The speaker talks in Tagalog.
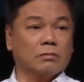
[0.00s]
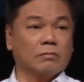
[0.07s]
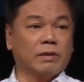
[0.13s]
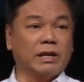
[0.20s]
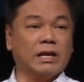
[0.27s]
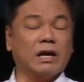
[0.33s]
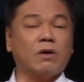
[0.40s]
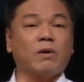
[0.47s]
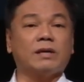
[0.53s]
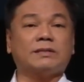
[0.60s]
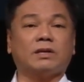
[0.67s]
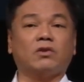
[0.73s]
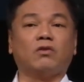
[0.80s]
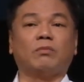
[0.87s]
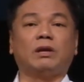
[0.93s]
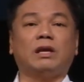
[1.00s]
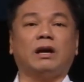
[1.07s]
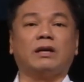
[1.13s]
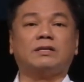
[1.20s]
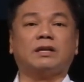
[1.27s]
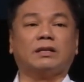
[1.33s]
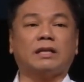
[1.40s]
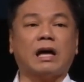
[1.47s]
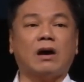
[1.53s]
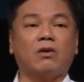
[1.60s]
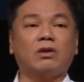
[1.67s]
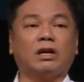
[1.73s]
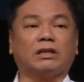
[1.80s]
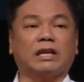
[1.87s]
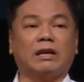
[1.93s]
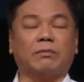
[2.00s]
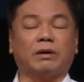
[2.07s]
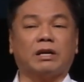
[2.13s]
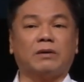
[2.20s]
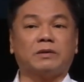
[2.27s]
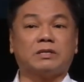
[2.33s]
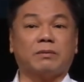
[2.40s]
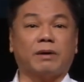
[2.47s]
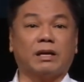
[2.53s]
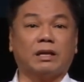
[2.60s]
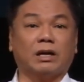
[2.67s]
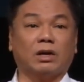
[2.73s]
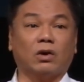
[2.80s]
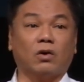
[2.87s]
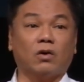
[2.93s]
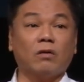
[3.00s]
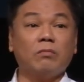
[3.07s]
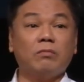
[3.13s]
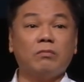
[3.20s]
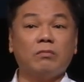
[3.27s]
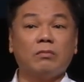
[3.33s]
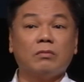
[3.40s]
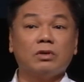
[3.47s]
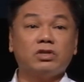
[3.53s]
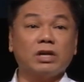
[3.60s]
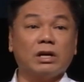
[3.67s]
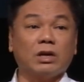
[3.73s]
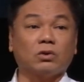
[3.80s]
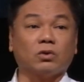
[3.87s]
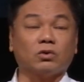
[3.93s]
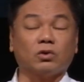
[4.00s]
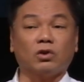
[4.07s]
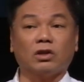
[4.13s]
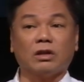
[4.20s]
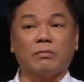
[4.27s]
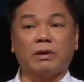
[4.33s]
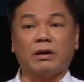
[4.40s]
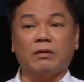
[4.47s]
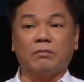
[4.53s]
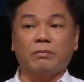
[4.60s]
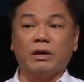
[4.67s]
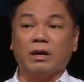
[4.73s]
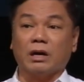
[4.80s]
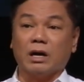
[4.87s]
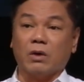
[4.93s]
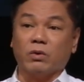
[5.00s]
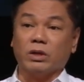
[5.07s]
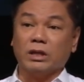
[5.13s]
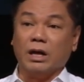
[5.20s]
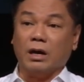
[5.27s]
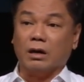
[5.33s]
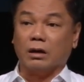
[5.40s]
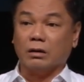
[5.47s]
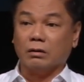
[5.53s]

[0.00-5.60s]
May nagawa sa iyo mali ang isang tao, nagtanim ka ng sama ng loob, siya natutulog na mahimbing, ikaw hindi.